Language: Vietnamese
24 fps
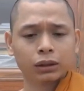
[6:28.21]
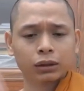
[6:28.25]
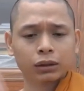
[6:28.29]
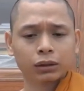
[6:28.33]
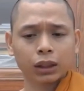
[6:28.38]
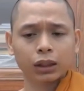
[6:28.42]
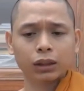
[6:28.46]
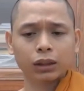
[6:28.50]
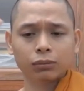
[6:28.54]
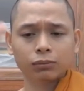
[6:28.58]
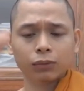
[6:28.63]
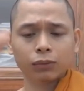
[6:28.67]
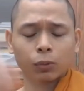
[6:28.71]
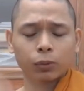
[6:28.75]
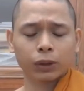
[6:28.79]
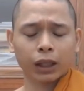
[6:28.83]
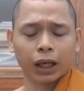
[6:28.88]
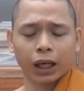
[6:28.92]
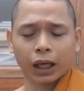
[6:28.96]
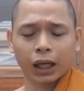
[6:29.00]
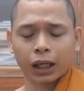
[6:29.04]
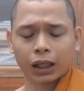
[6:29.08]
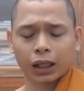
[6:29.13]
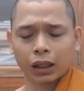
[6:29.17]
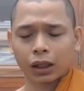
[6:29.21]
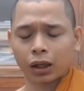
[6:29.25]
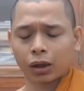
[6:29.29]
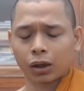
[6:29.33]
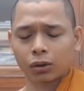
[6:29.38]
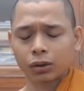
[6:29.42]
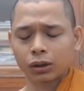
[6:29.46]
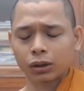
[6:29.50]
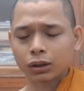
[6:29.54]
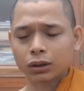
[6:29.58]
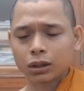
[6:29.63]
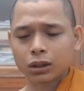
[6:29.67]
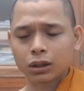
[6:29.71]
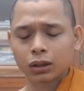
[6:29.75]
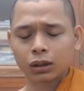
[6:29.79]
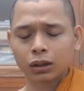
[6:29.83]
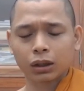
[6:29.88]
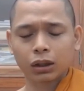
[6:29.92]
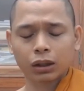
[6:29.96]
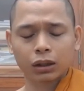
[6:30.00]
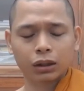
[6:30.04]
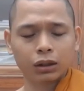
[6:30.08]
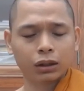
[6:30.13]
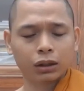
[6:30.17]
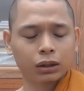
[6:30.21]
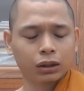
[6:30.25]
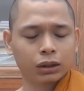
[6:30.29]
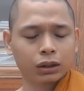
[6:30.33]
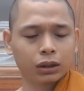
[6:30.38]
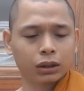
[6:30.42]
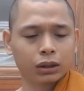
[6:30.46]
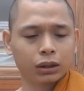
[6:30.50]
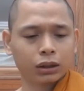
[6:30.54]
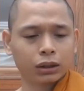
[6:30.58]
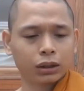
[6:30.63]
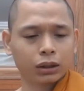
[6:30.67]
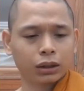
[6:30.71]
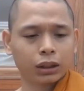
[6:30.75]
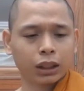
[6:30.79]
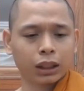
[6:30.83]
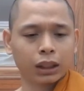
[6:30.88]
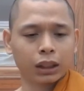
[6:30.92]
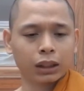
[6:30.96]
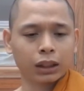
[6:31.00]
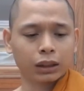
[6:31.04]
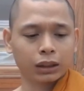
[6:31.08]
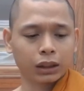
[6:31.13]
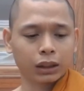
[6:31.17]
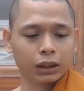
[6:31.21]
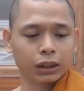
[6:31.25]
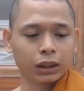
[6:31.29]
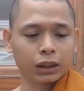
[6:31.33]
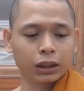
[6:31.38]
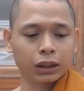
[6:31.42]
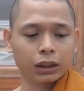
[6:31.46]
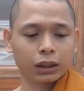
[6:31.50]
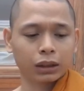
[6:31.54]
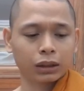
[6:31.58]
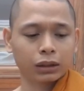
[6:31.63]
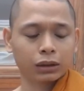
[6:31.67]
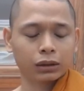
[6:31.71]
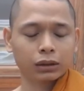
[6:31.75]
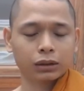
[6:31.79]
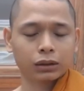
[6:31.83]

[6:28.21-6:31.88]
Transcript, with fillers: tinh một cái hỏi sư ơi cái này cái kia